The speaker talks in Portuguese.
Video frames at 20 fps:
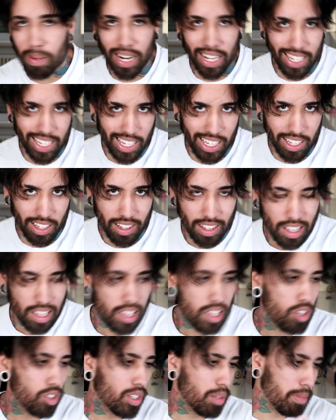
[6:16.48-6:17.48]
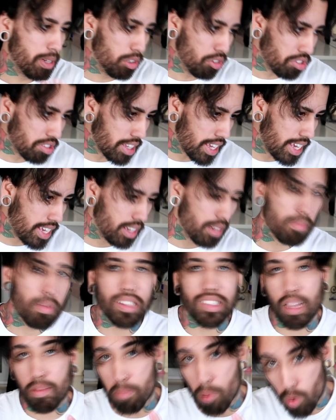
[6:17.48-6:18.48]
Pra quê? Eu também não sei,
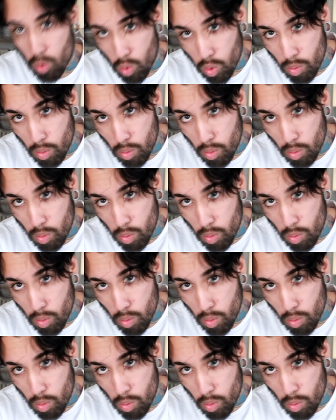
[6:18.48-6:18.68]
mas é bom